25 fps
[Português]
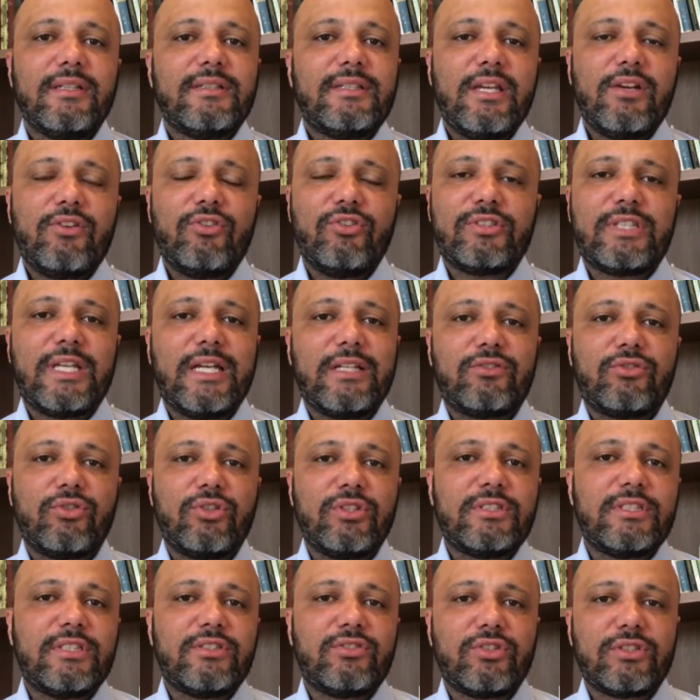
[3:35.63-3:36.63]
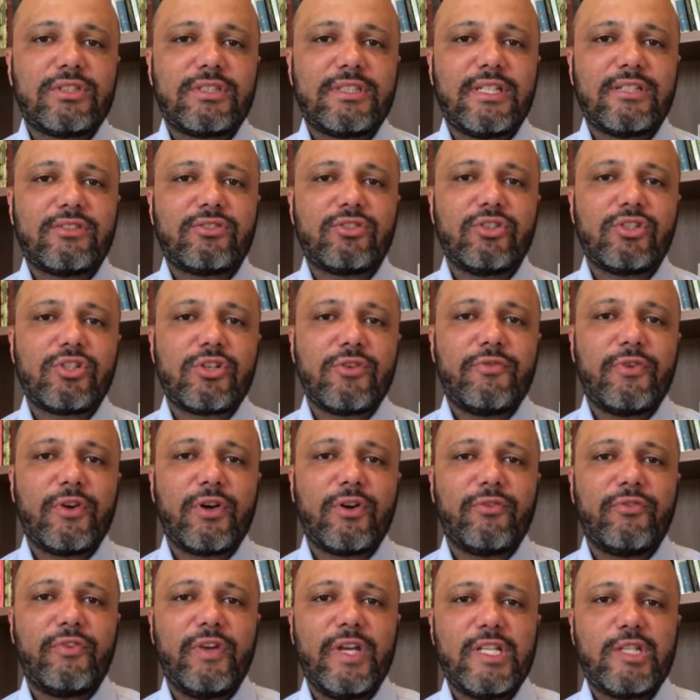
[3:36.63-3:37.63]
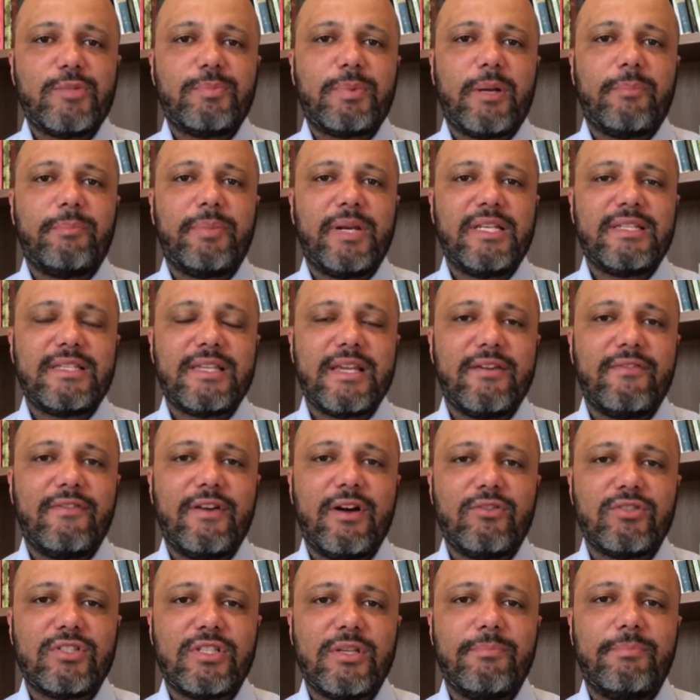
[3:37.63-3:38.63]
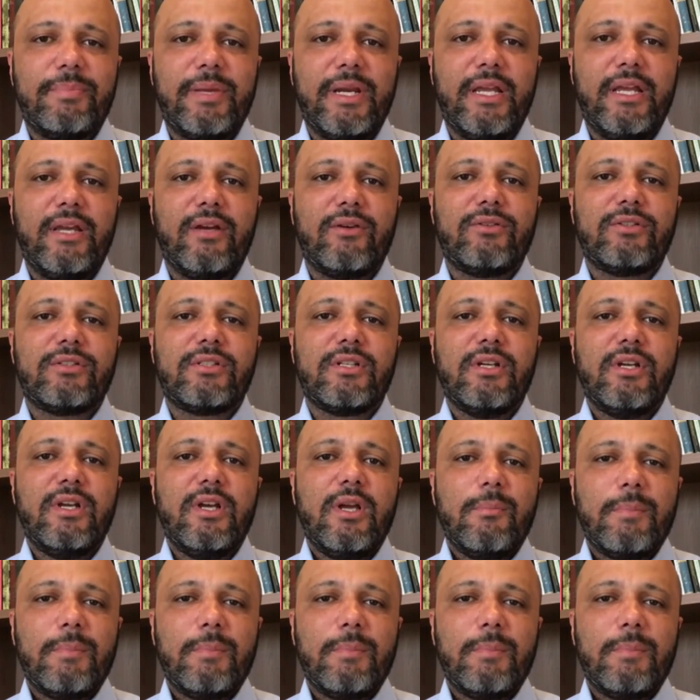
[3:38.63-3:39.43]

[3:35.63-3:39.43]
sem contar todas as outras ações que foram feitas para preservar os empregos,